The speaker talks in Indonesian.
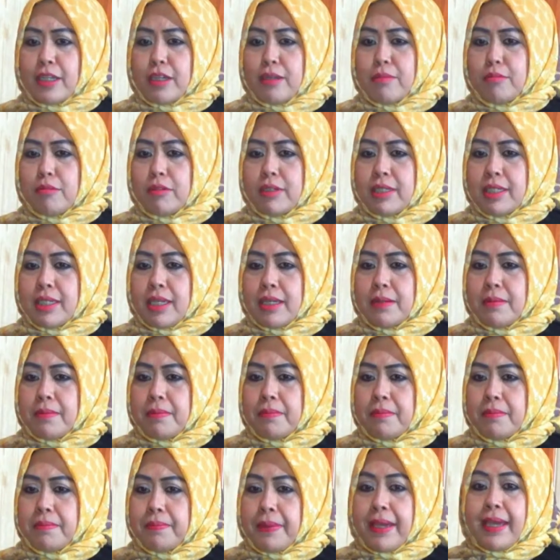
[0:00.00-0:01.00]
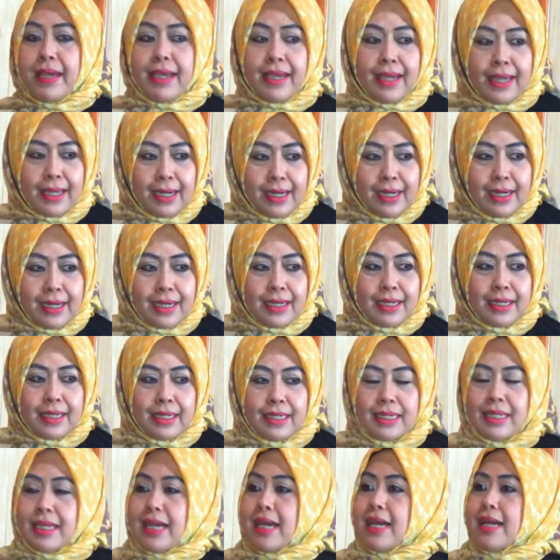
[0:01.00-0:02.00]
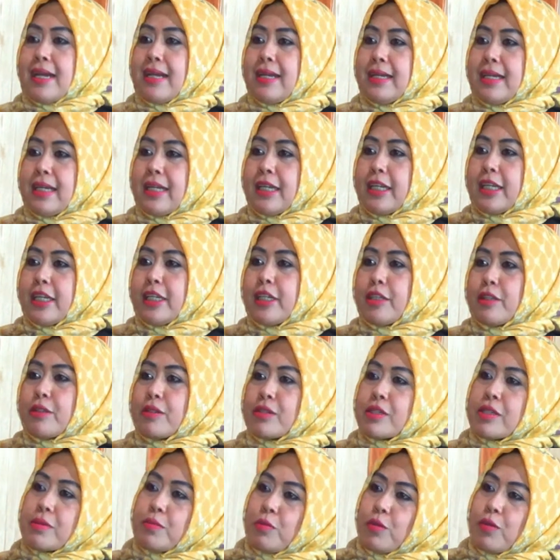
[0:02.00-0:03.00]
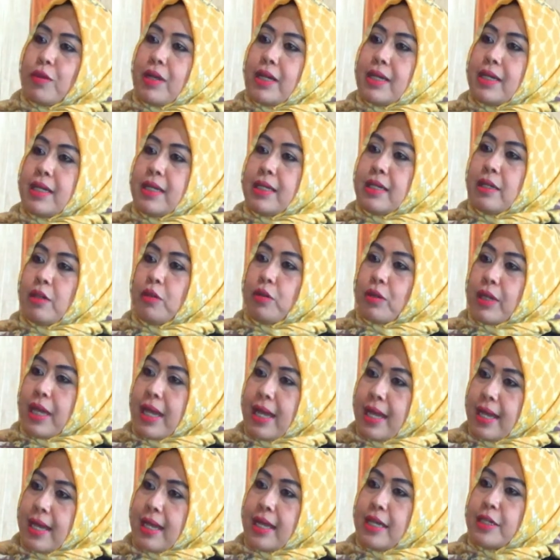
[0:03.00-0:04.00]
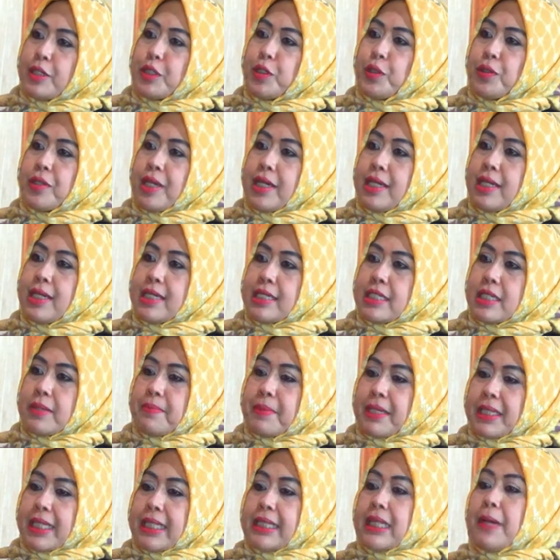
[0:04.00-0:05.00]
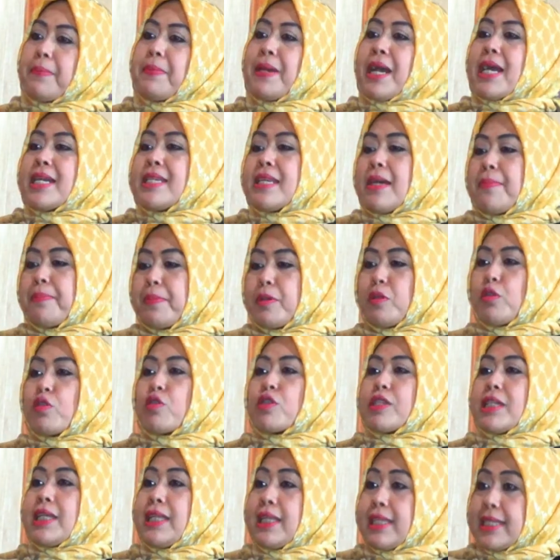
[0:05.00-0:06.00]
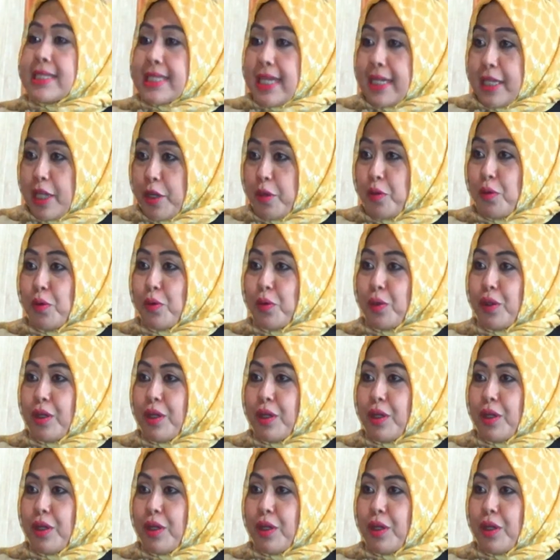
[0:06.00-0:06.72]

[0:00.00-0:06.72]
kemudian hmm. PL, ya itu semua di kelurahan juga di kecamatan, kecamatan. tapi hanya pengurus inti saja dulu.